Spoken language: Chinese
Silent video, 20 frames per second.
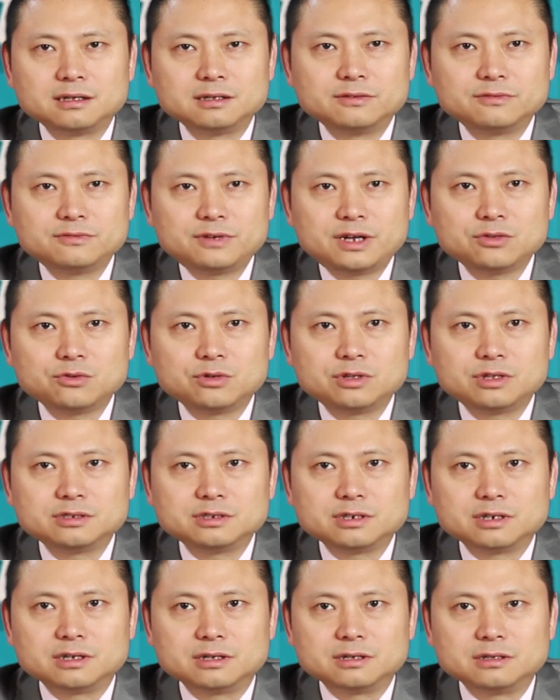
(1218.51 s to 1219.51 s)
发掘的这
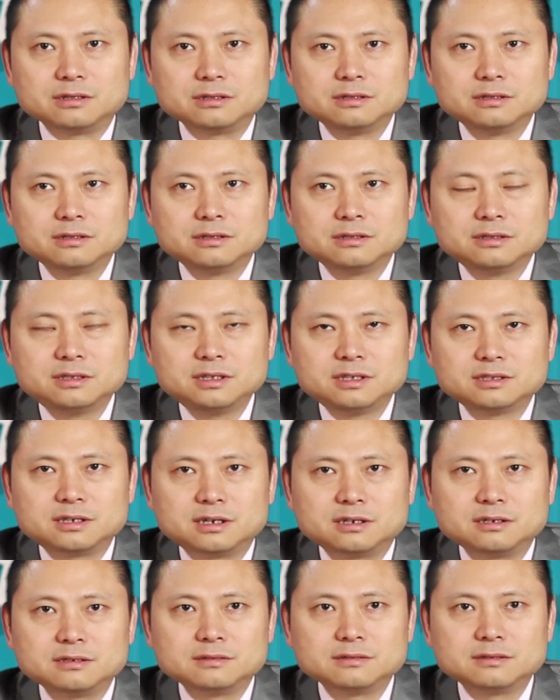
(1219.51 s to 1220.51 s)
个地
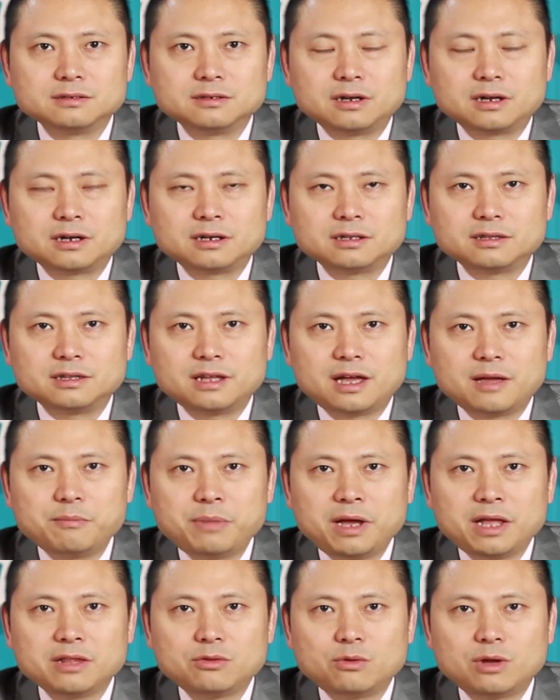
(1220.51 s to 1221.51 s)
层很难
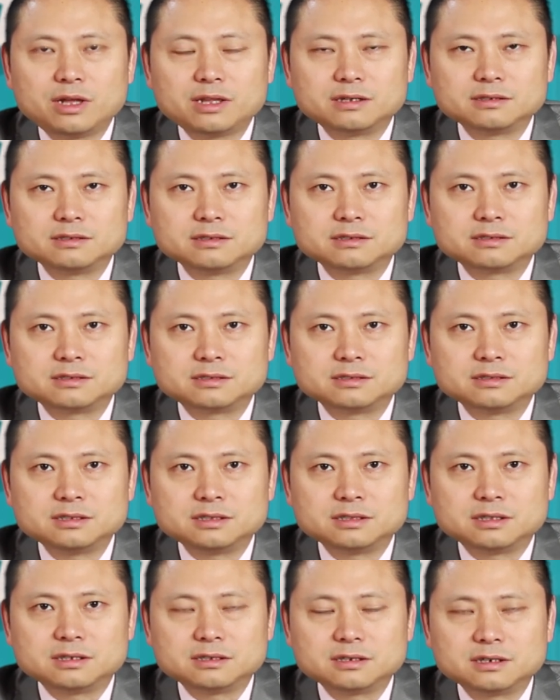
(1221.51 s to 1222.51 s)
判断呢，这个石器
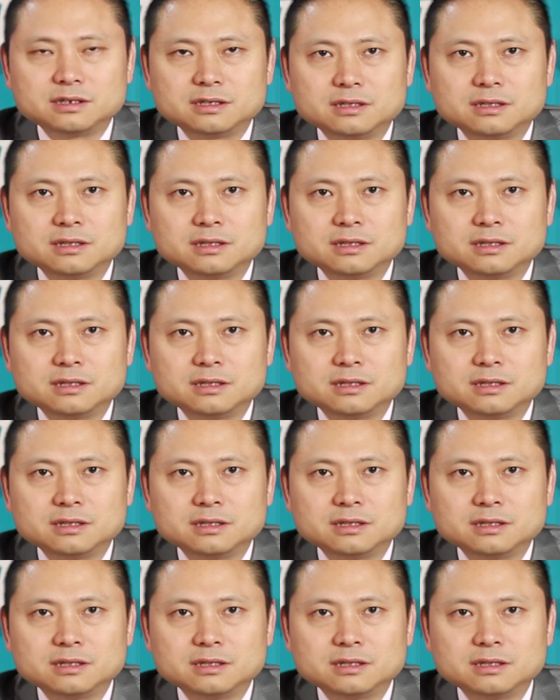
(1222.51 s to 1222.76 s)
的这个，